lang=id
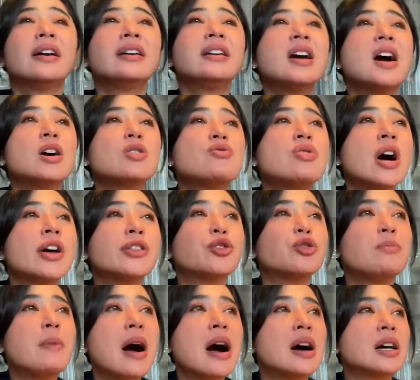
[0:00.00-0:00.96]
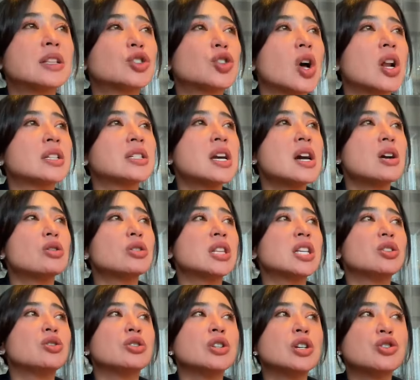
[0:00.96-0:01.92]
Iya aku ngantuk banget soalnya aku
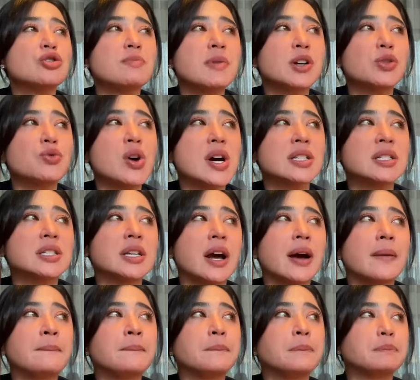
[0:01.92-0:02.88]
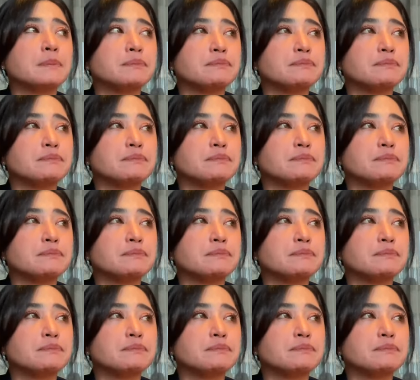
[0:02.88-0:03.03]
tidurnya cuma dua jam.